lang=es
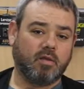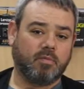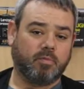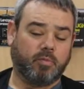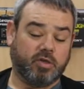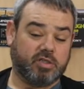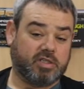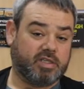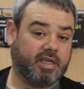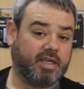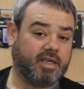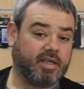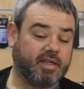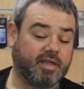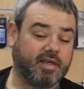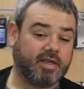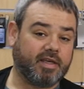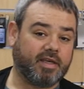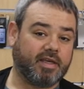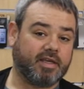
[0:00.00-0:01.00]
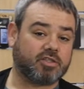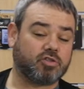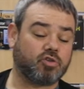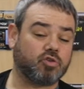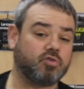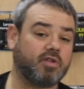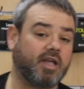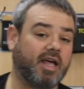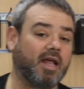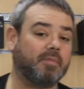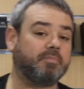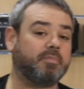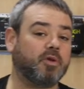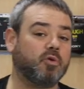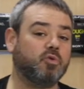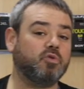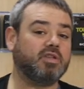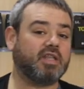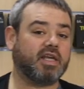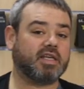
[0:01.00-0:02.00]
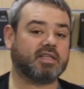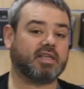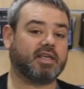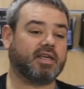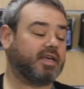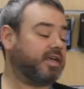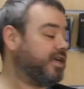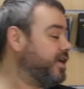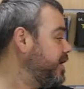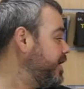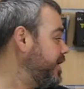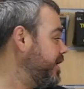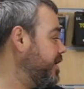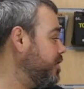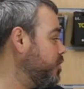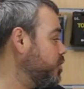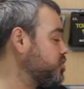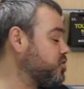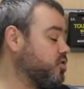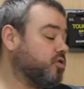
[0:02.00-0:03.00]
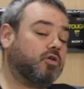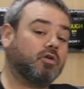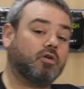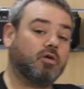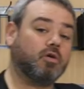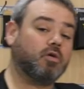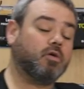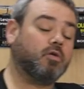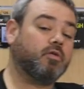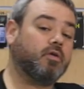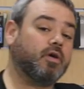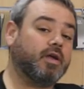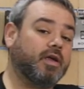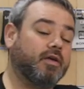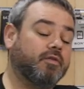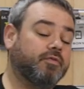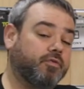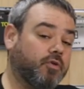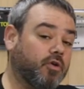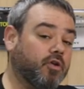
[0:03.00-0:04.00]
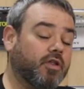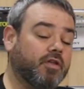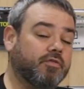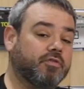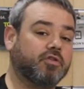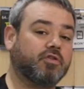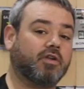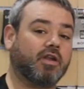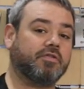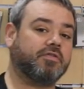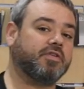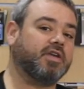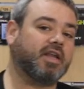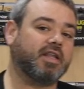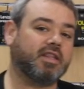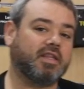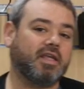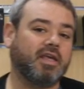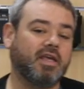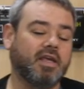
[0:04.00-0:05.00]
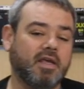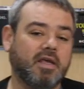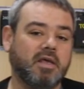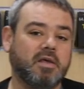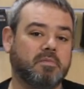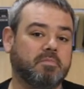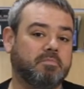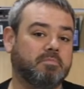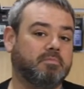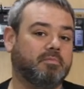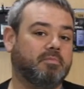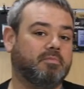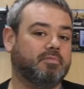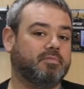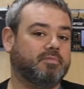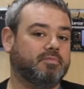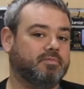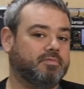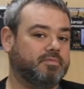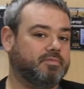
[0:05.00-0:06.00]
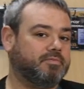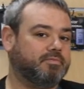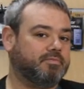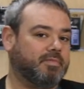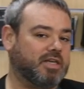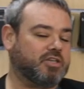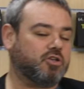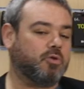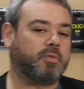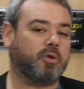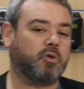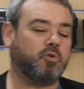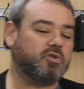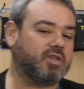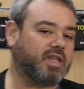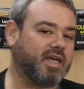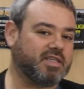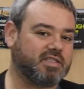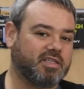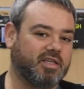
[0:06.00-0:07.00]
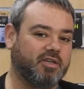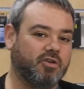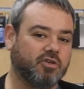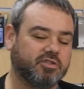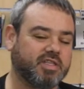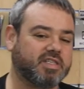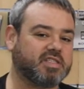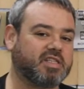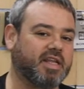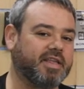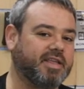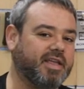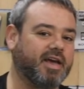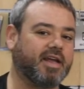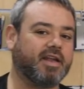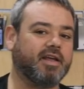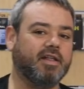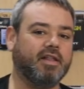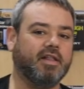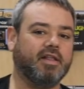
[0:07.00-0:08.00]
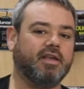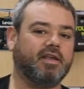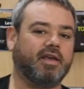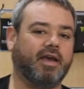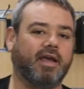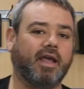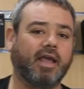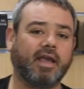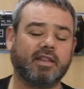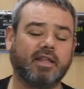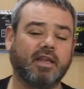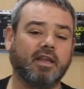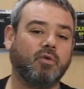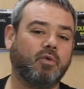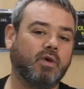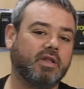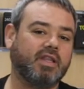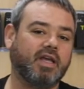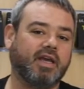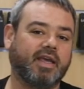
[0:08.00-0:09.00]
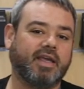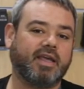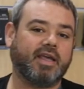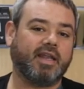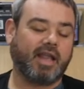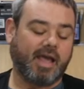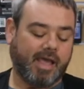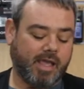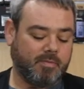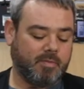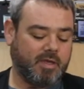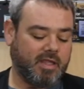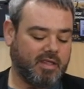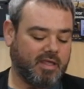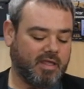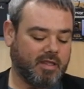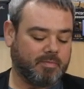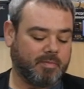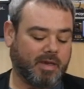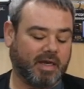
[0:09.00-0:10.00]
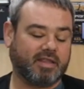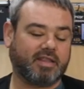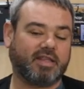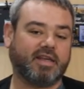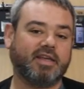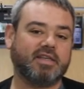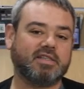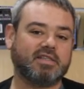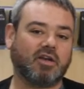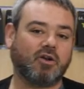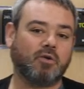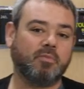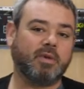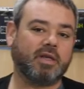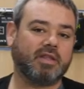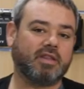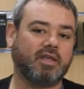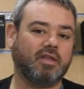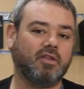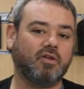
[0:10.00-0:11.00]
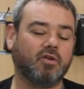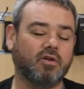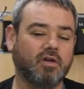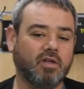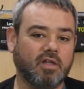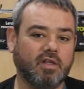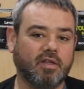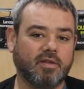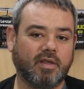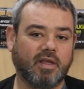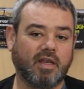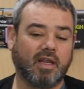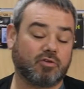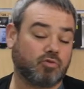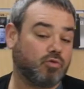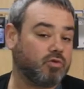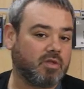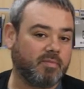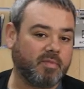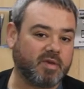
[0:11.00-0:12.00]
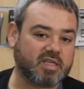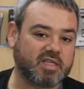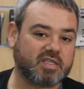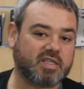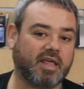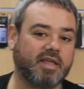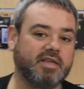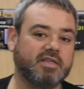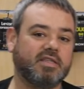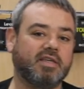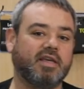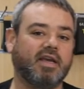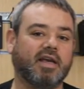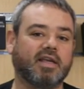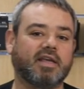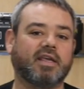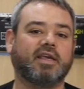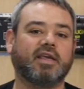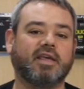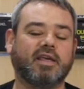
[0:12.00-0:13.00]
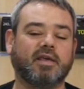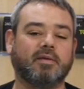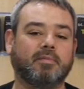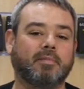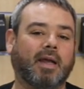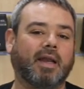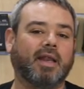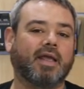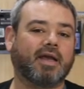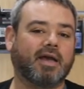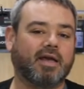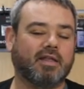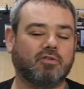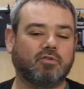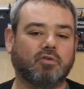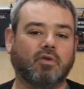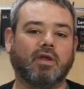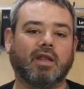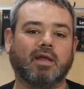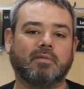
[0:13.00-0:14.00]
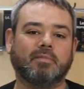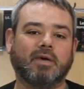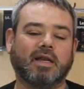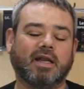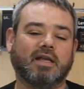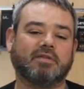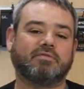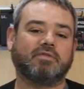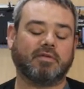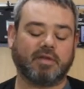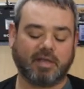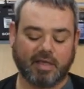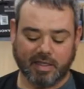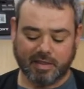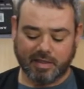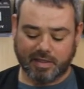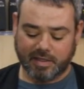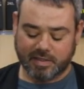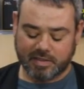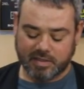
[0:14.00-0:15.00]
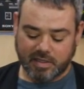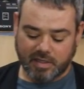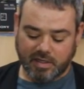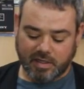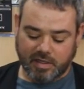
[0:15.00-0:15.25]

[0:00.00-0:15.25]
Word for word: Pues sí, esto es una de las preguntas que en nuestro eh, foro de y Arte mm, más nos preguntáis y no es de extrañar. Hay que tener en cuenta que la M10 Mark III se ha convertido en las últimas estadísticas que manejan todas las marcas fabricantes